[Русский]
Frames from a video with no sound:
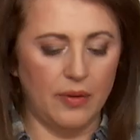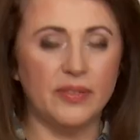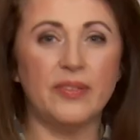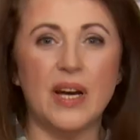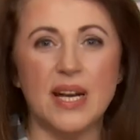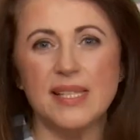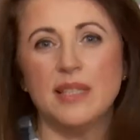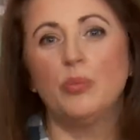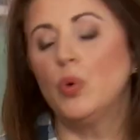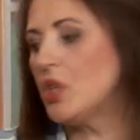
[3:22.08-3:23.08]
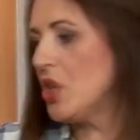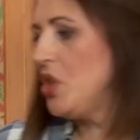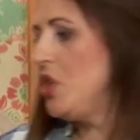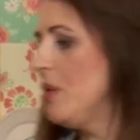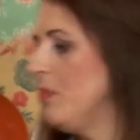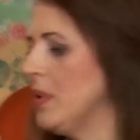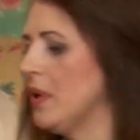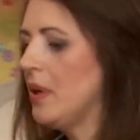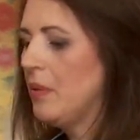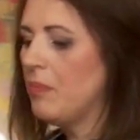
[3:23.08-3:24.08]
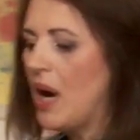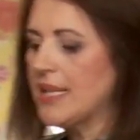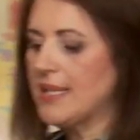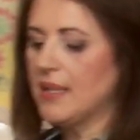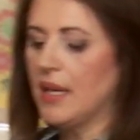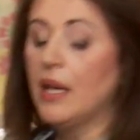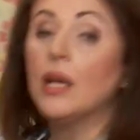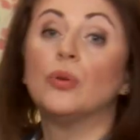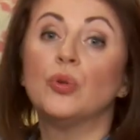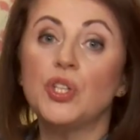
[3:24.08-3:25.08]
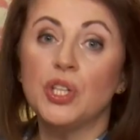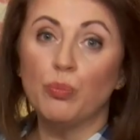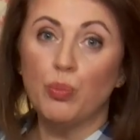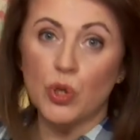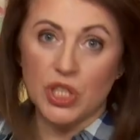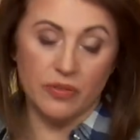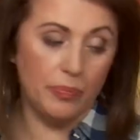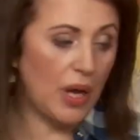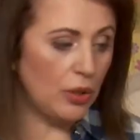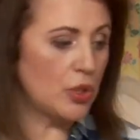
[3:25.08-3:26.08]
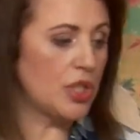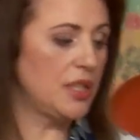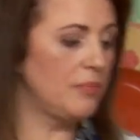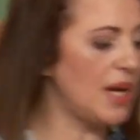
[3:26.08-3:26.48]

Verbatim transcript: в два раза больше, чем масло. Но чем больше вы положите